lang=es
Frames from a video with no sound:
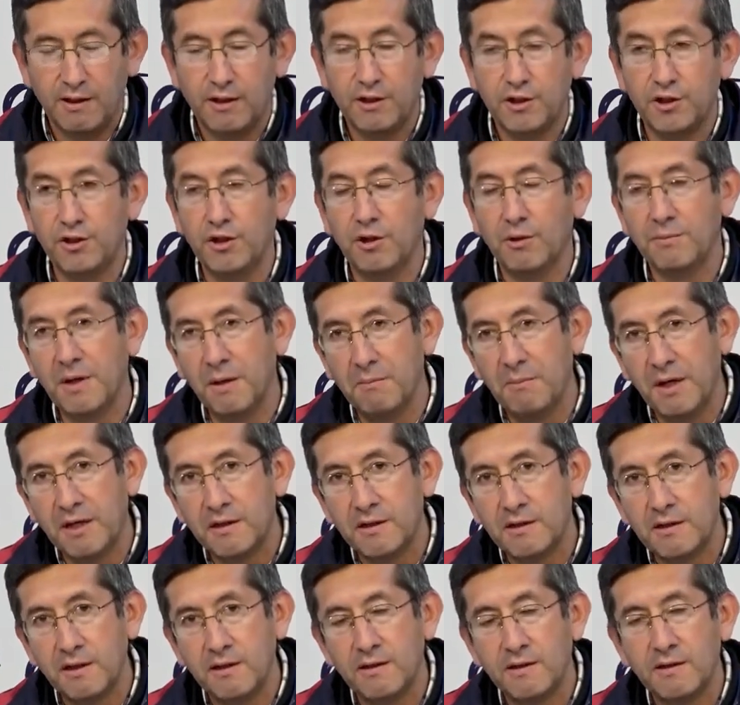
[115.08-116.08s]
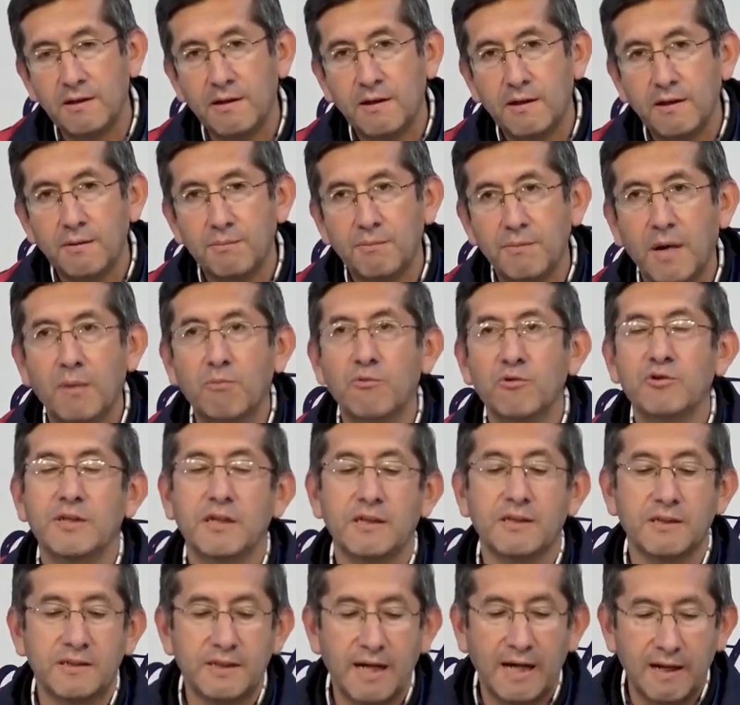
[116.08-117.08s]
Y obviamente vamos
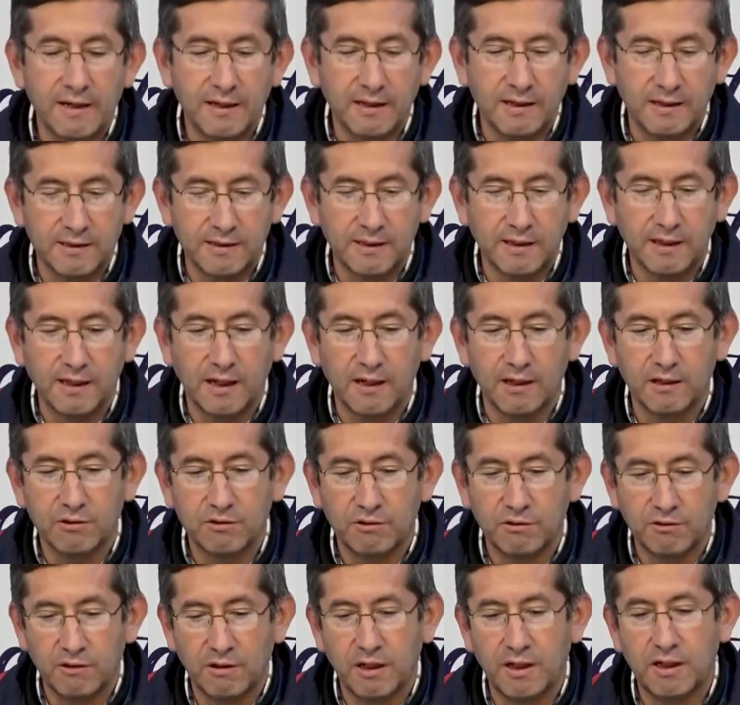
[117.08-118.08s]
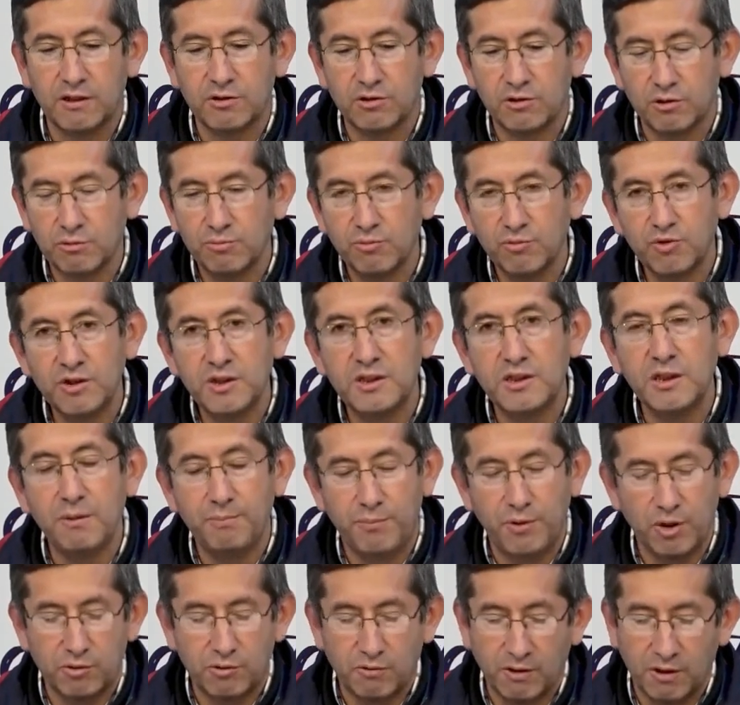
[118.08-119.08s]
a entrar en este caso a estos
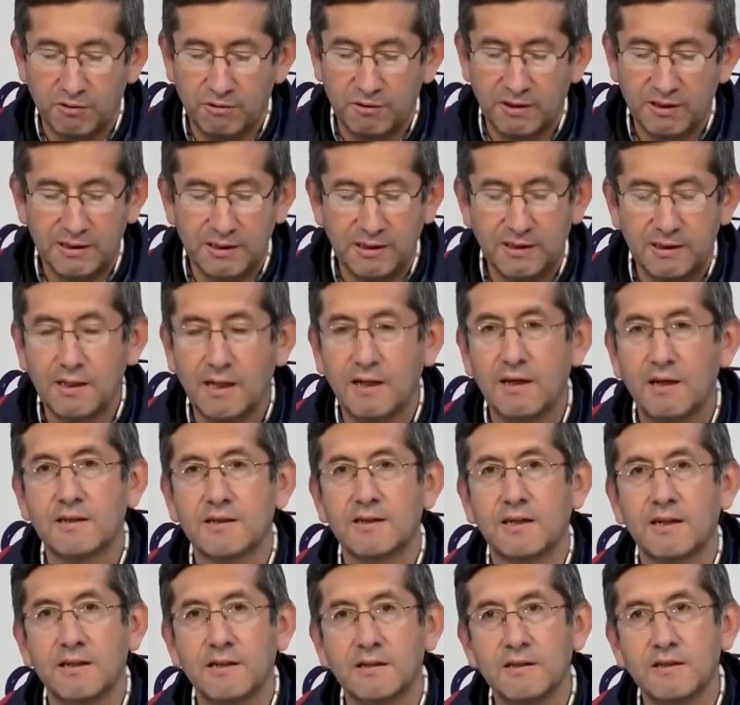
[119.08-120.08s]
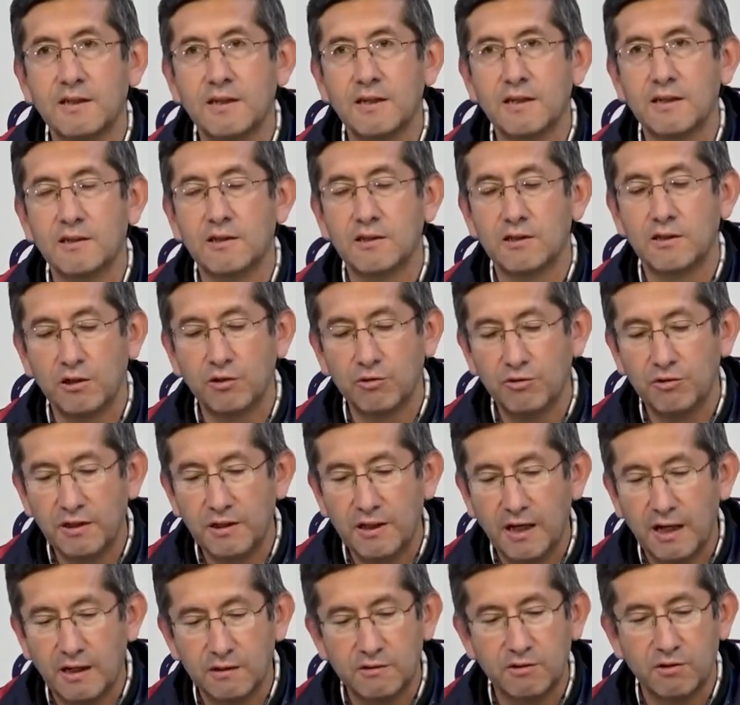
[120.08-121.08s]
municipios cuando existan las garantías de
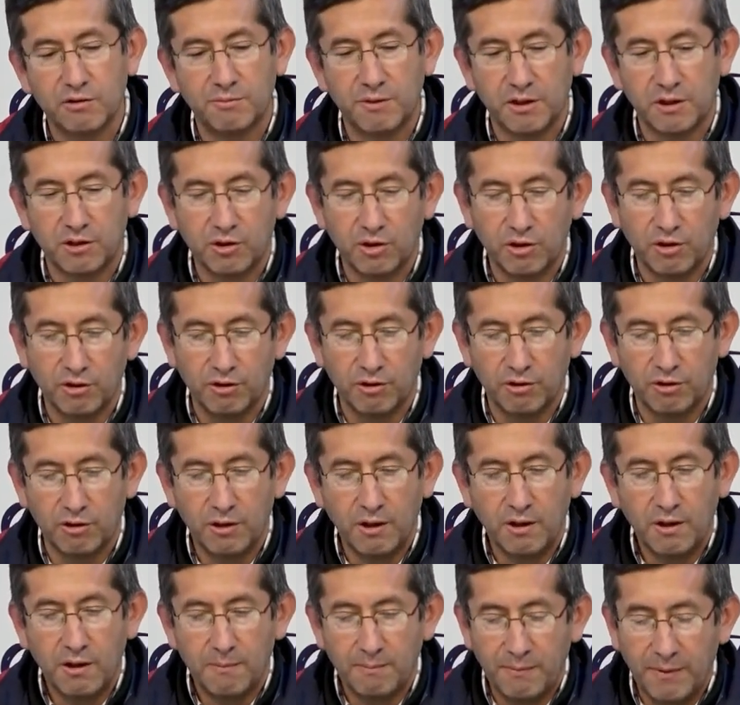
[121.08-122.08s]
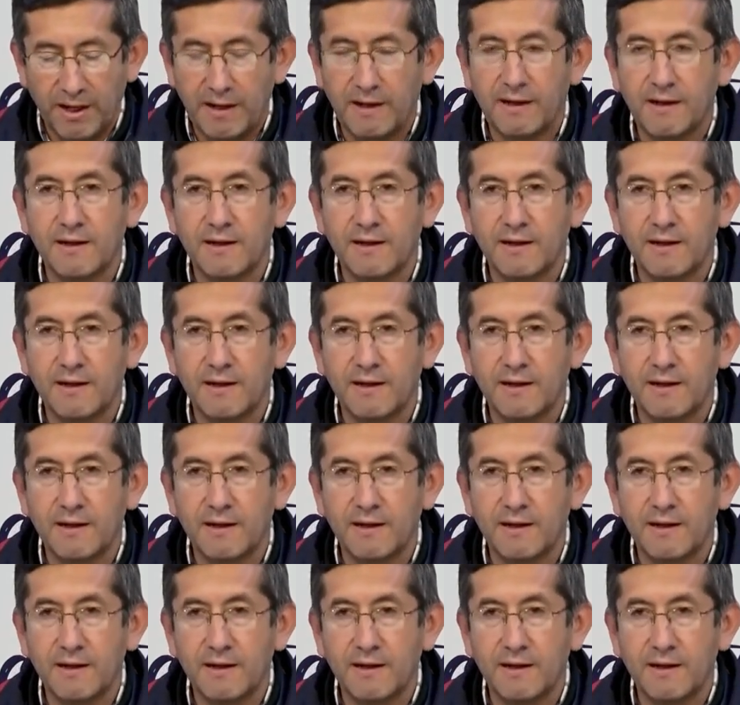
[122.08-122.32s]
seguridad, sobre todo para